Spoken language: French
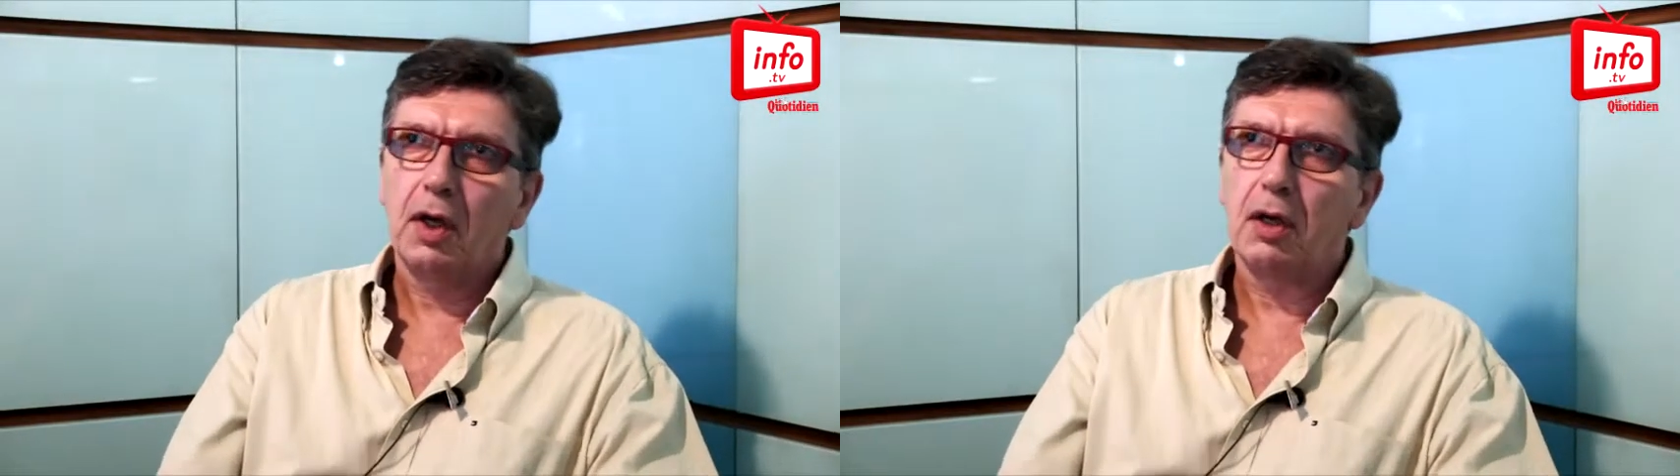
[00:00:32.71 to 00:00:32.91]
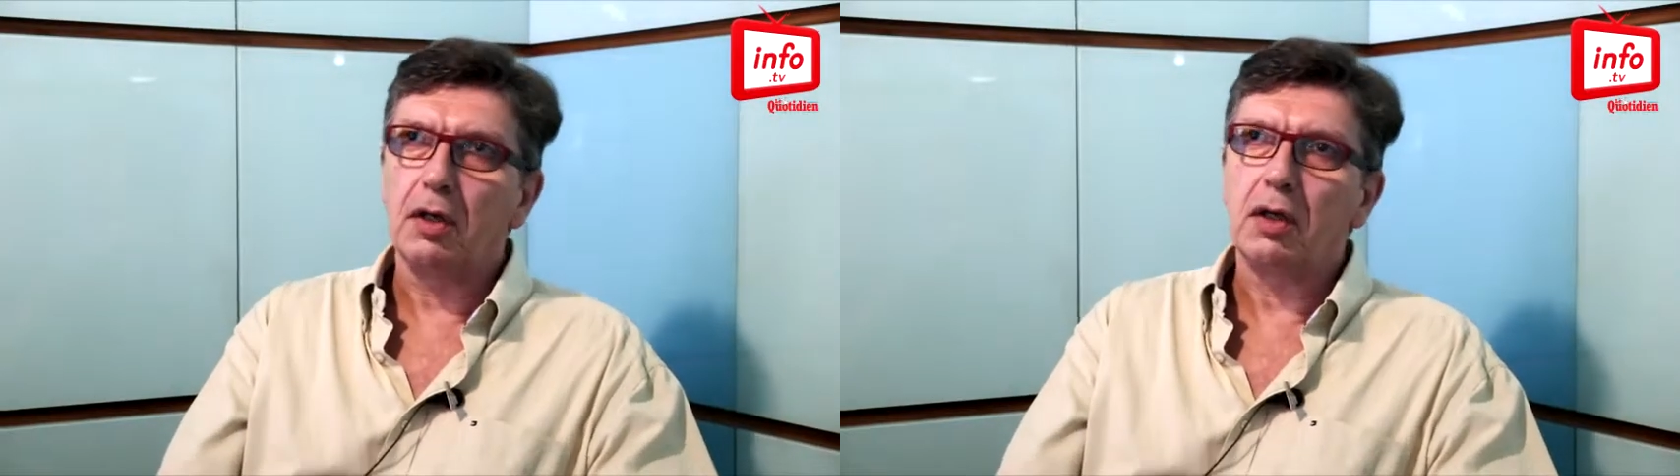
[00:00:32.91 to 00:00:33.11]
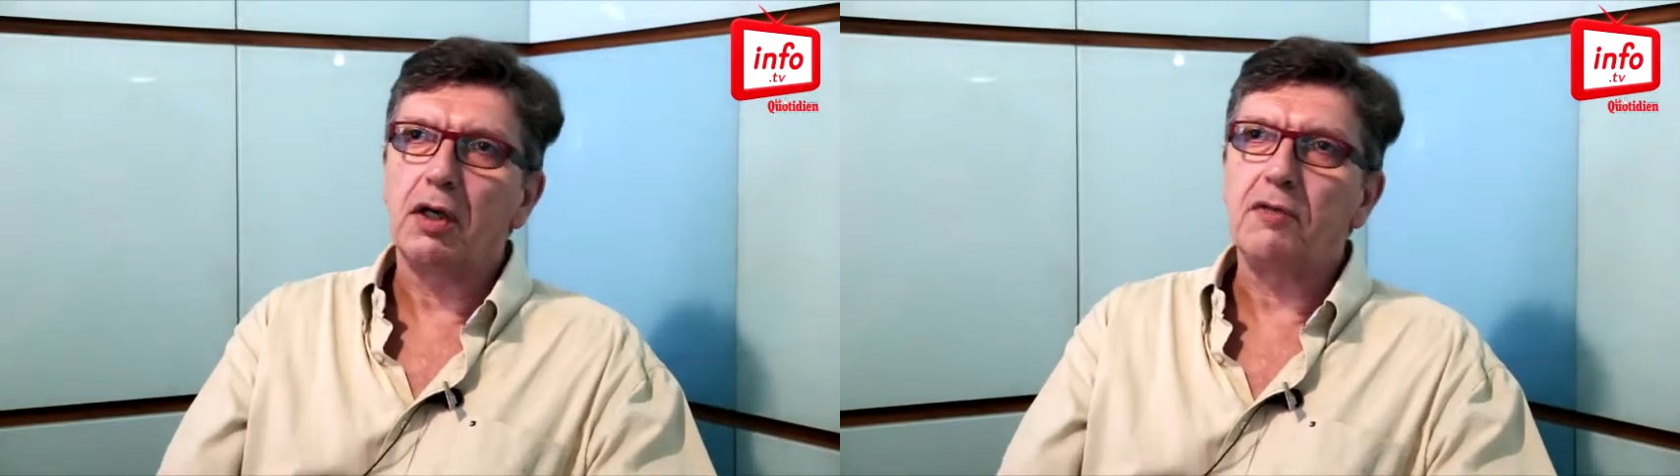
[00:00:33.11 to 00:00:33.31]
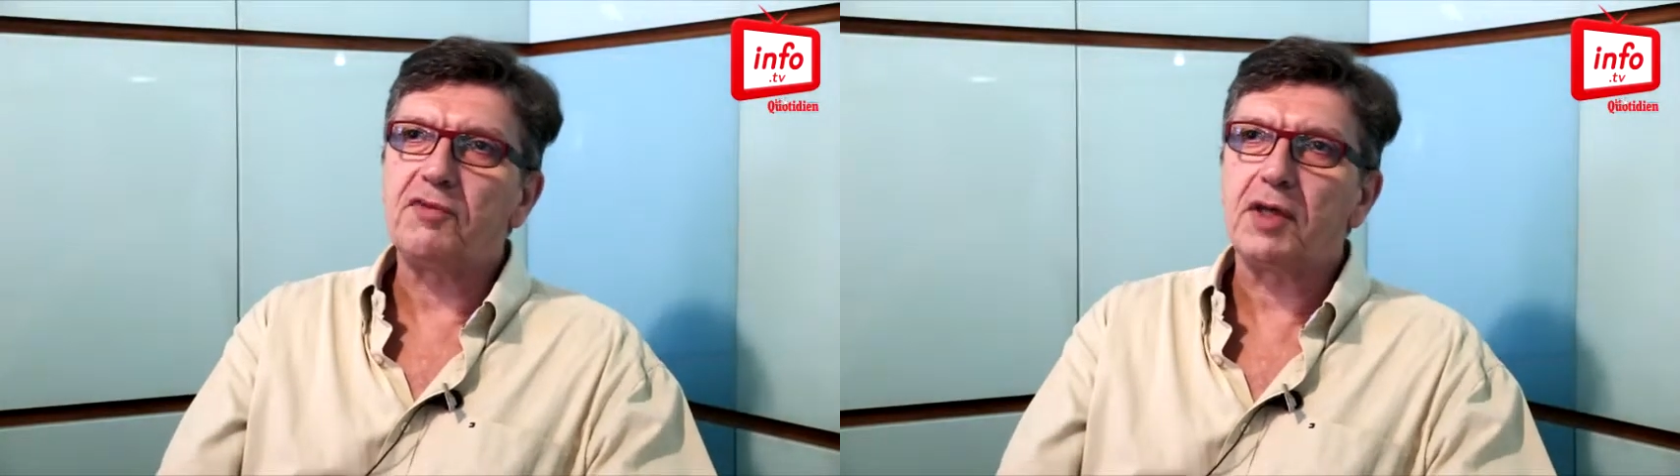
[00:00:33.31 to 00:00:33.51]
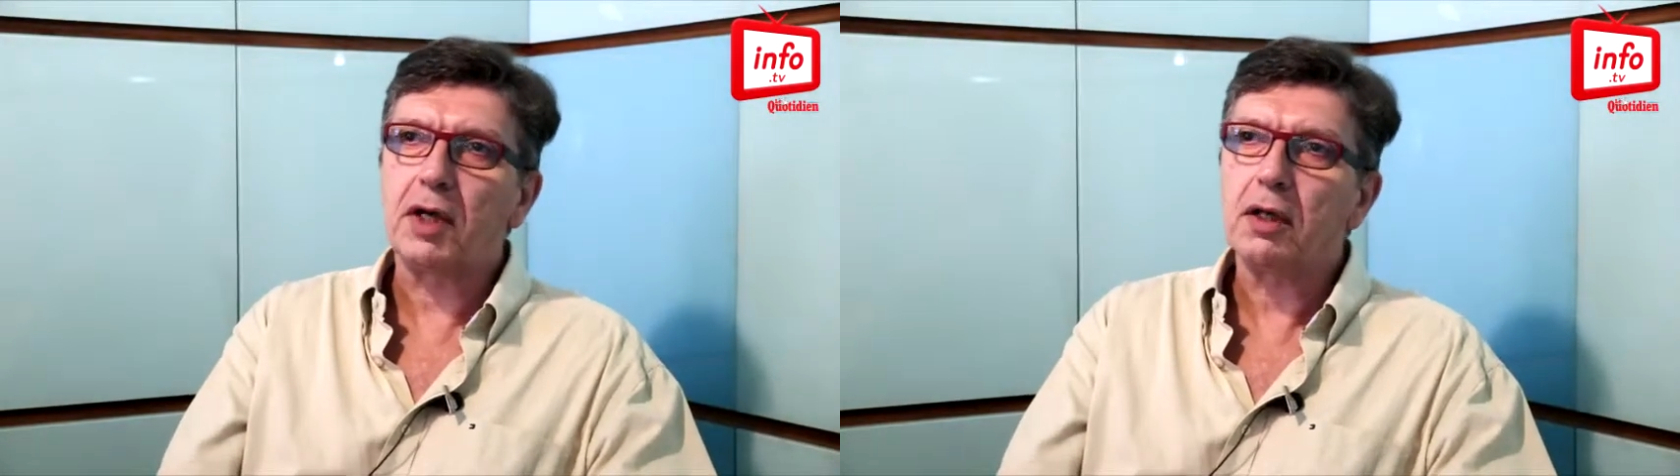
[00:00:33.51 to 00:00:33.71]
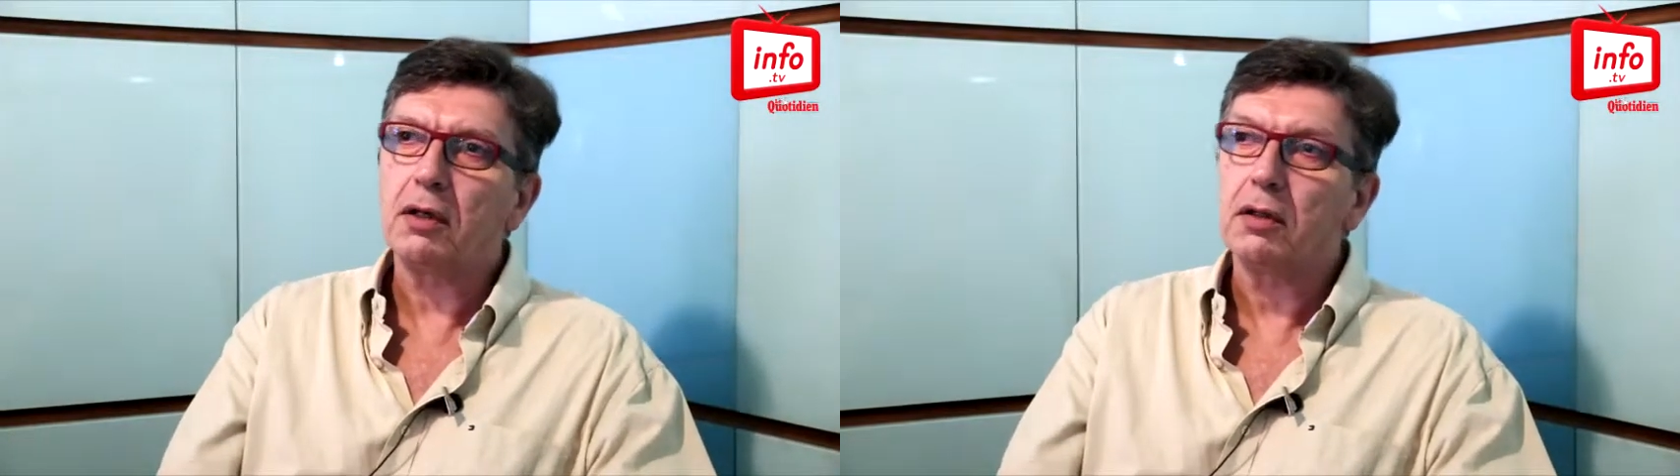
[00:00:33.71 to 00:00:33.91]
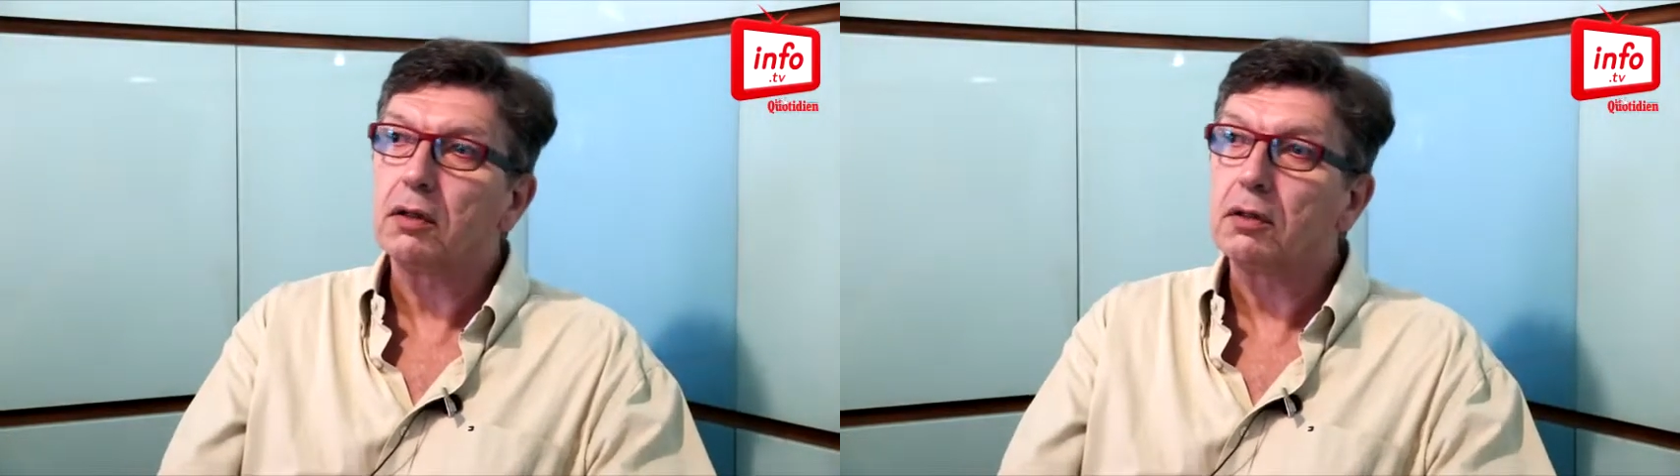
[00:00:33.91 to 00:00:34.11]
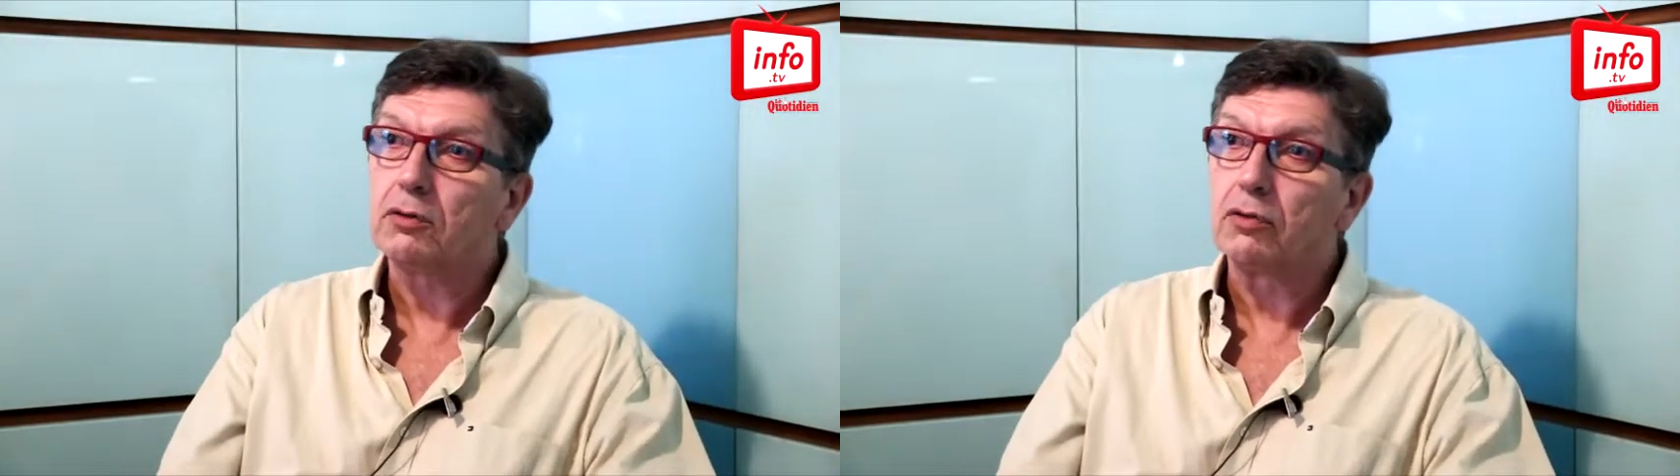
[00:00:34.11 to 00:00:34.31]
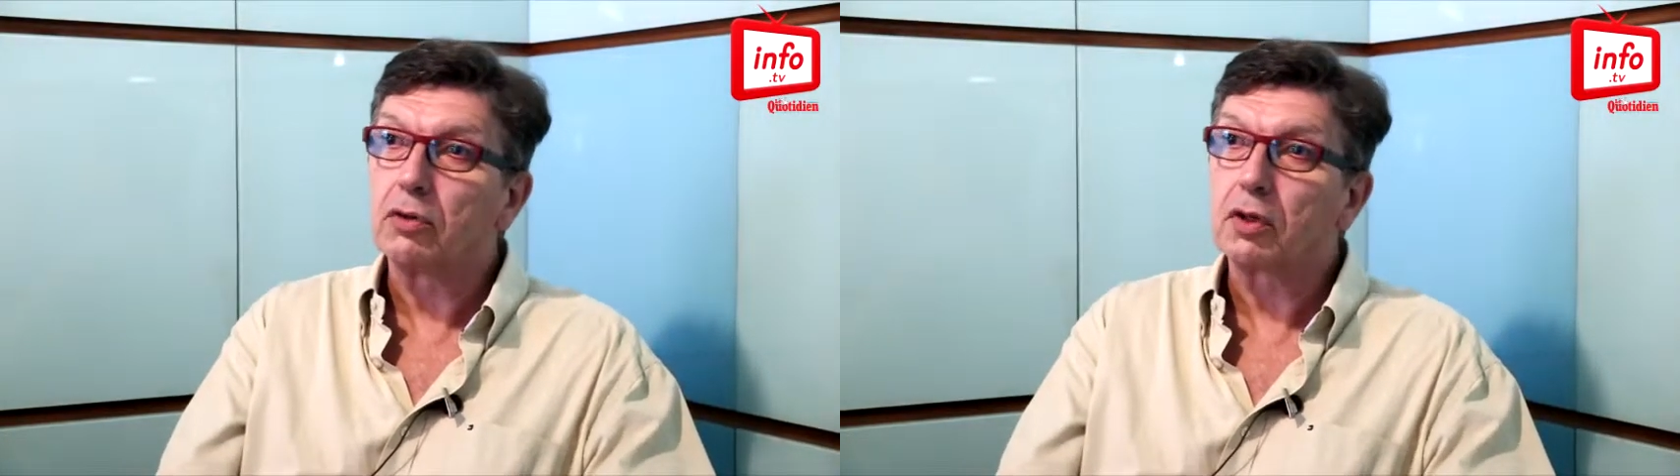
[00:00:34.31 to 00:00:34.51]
Euh, il vient de